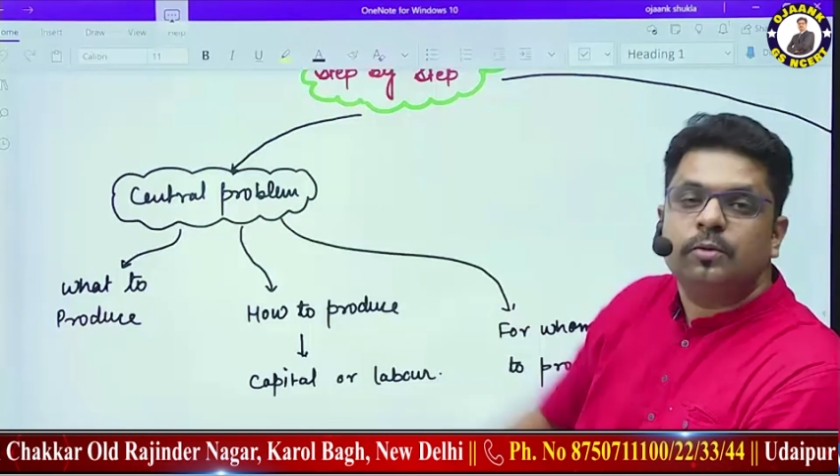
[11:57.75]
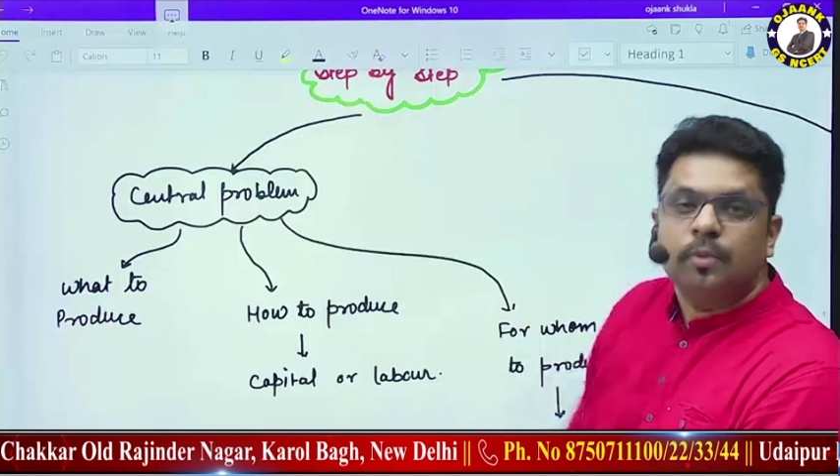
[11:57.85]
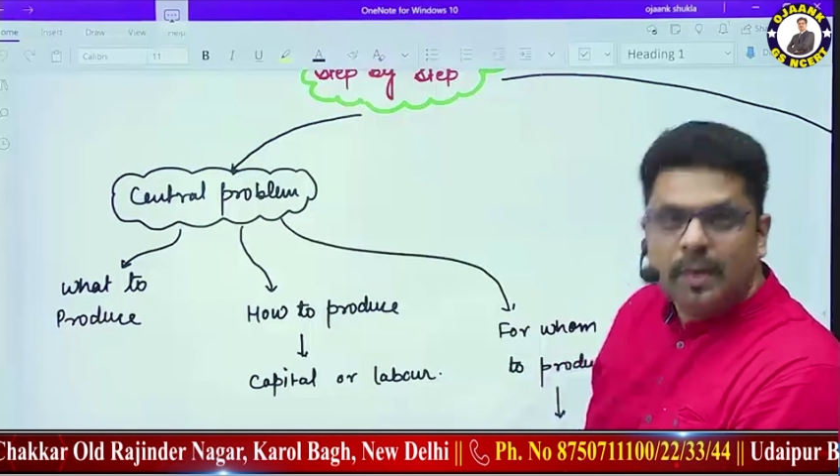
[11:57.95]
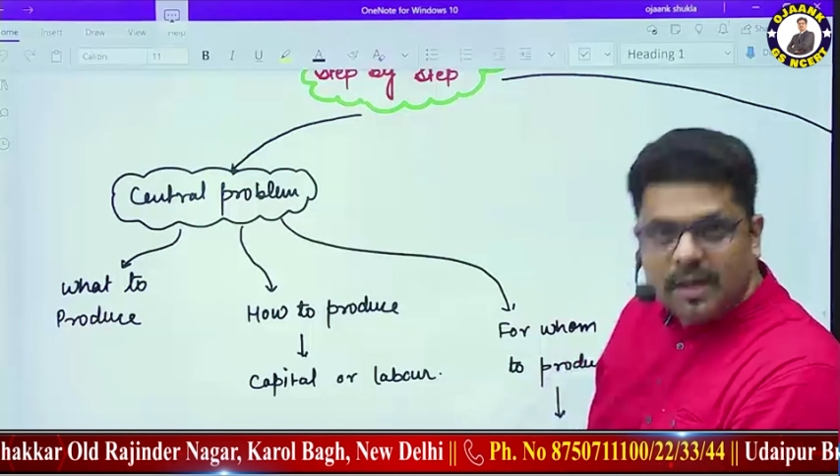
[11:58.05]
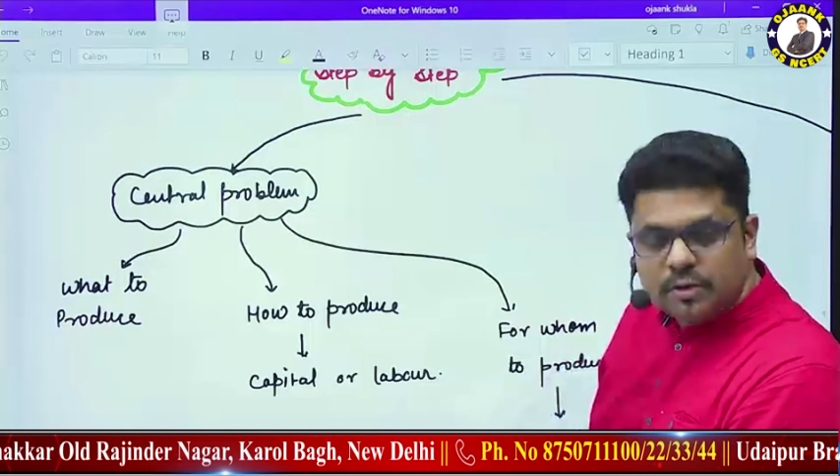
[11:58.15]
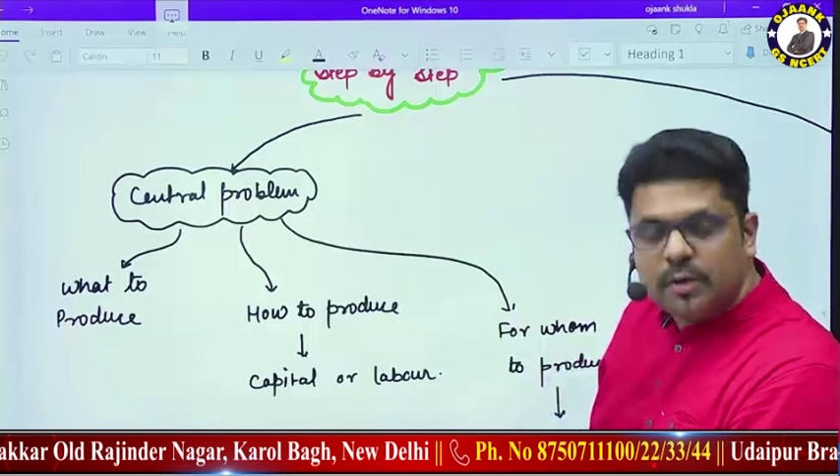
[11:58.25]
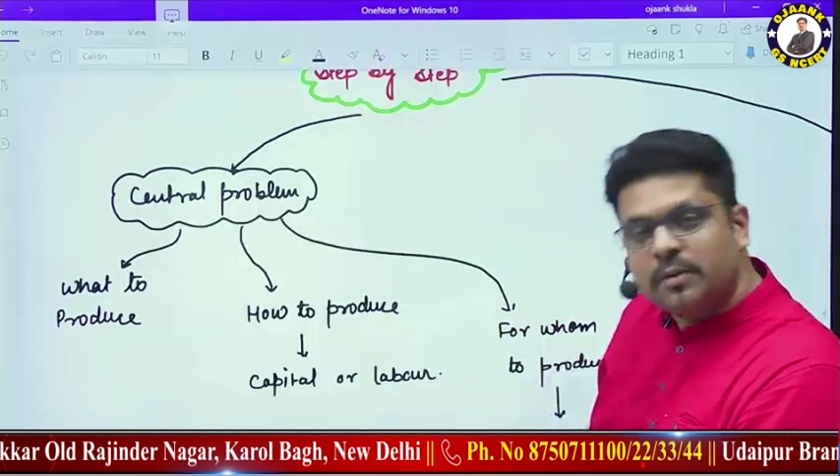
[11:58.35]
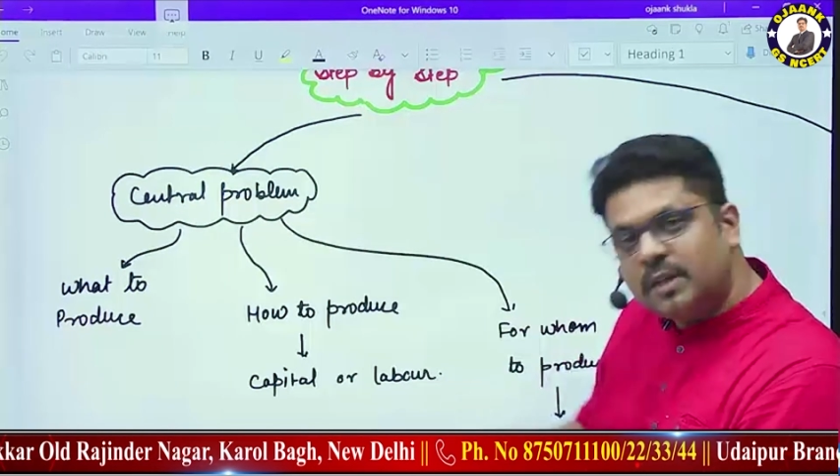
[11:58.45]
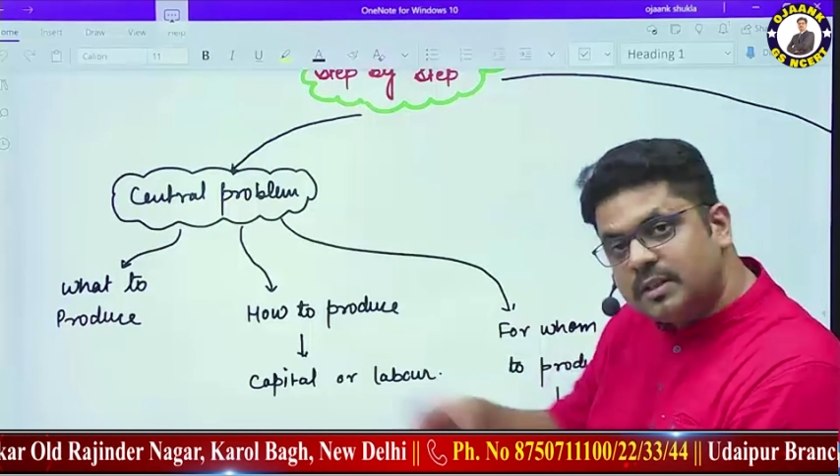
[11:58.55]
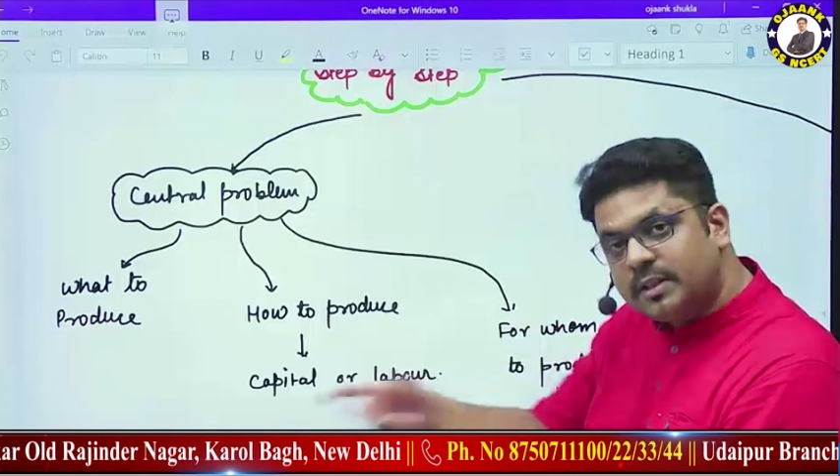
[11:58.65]
जो भैंस जो है वो
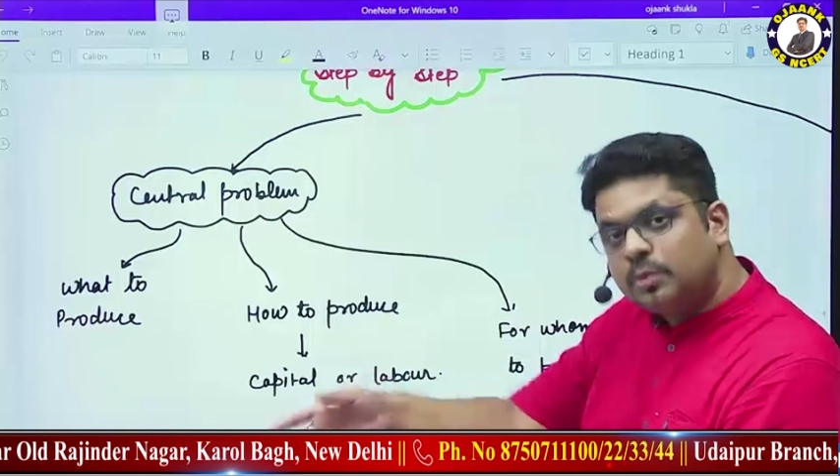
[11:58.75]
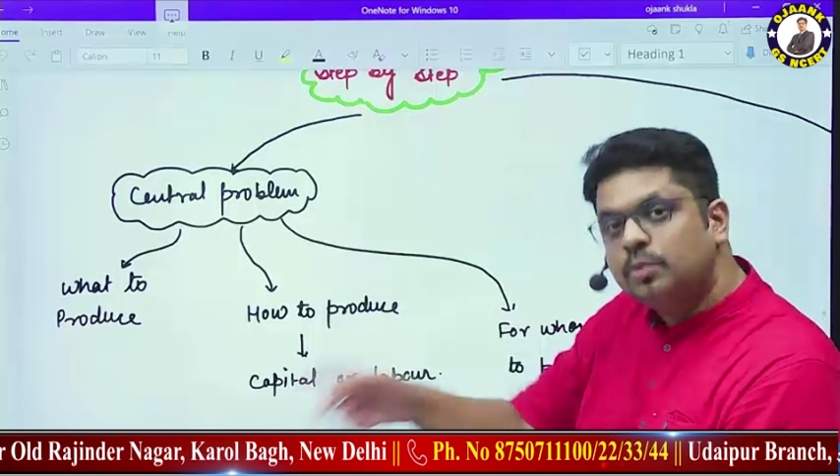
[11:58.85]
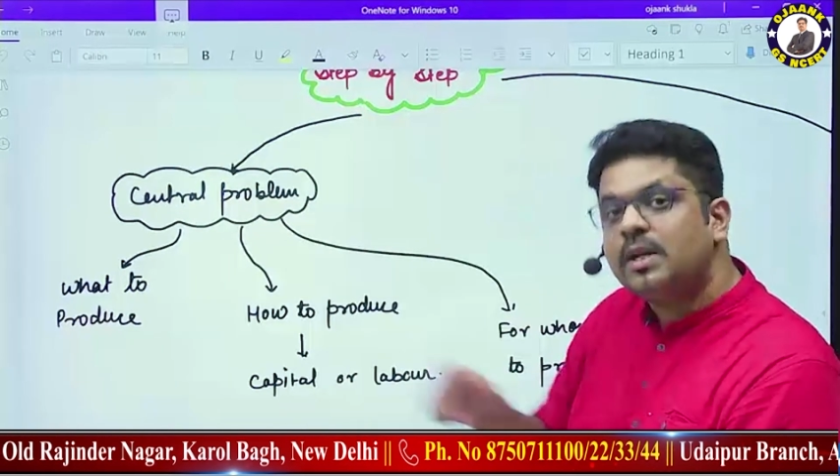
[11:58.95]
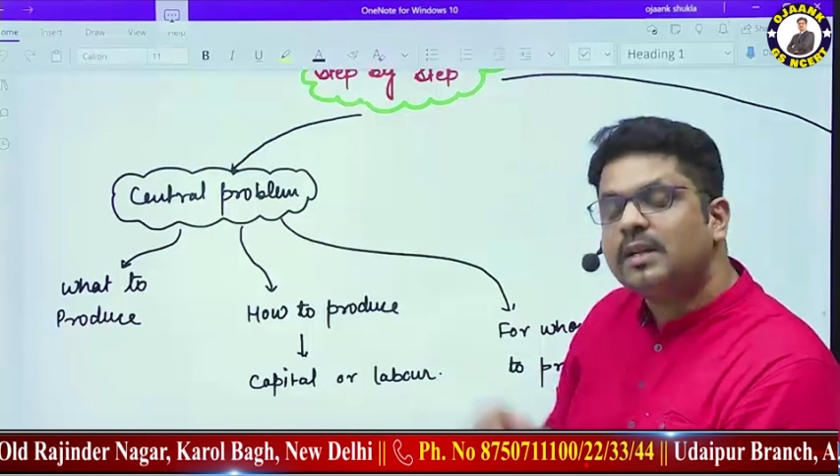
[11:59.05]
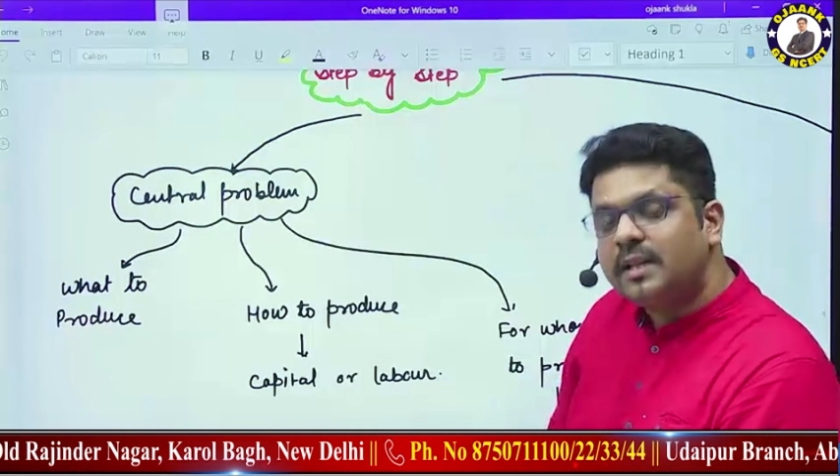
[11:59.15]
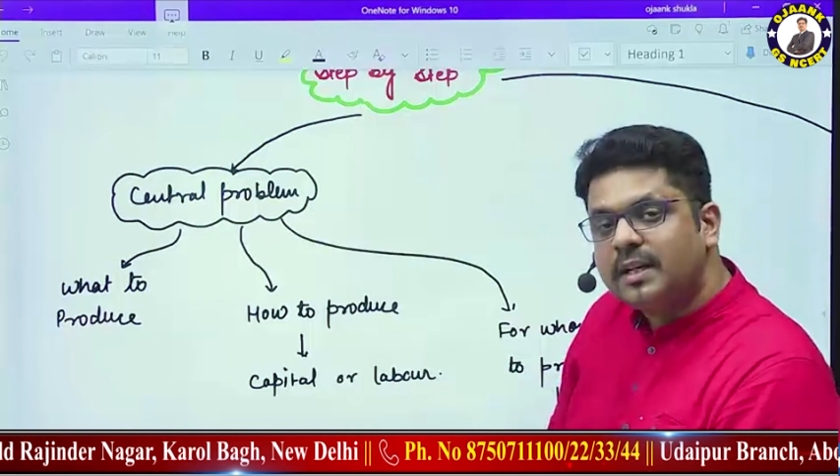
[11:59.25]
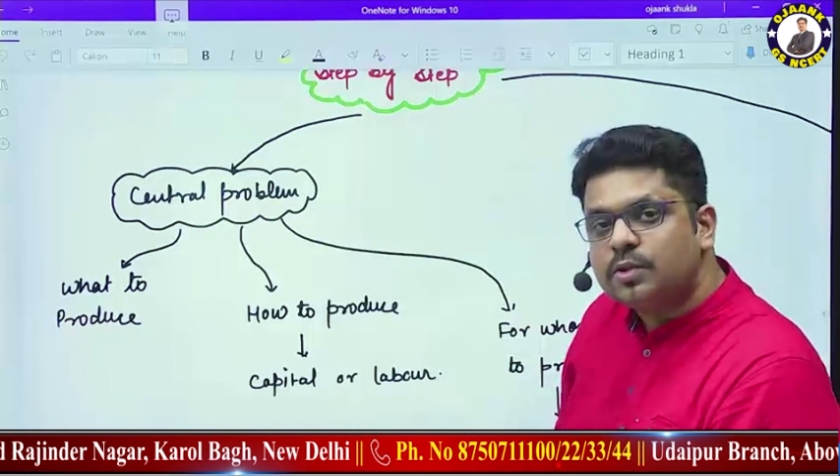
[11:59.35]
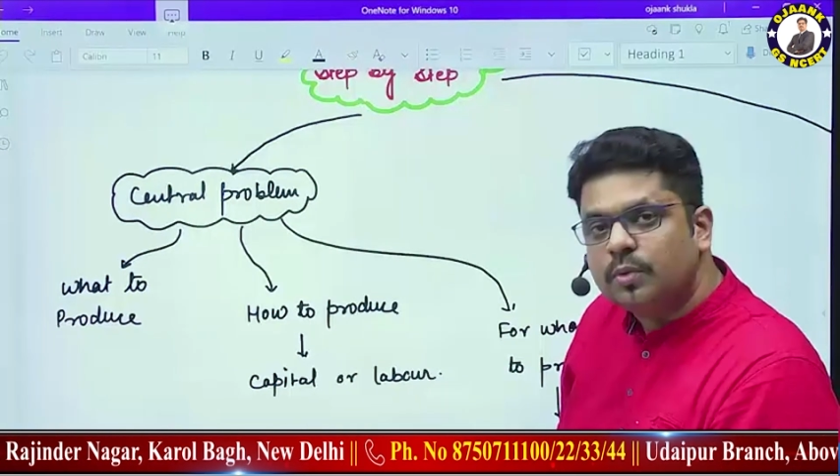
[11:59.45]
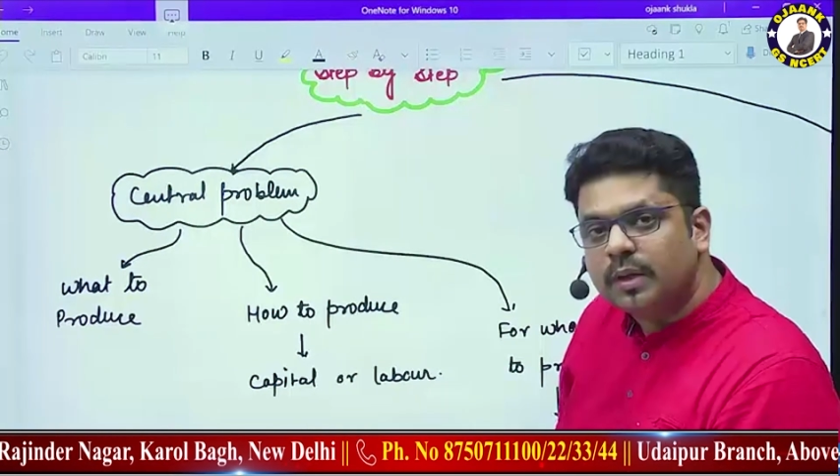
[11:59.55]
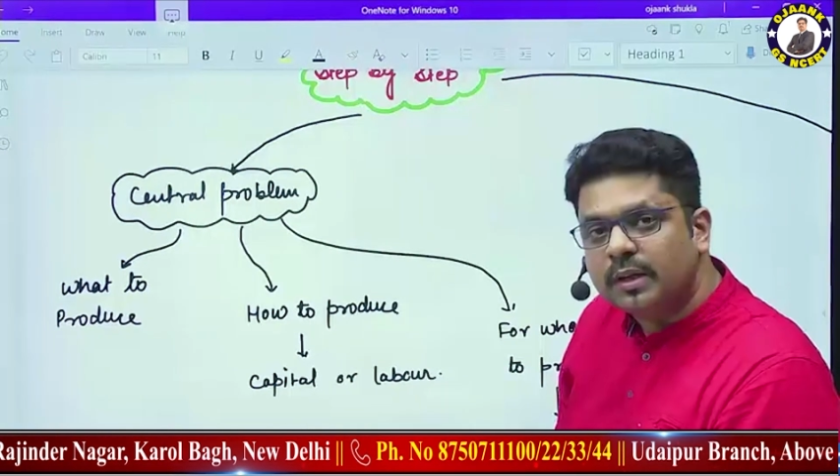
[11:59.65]
दस लीटर दूध ज्यादा देना शुरू कर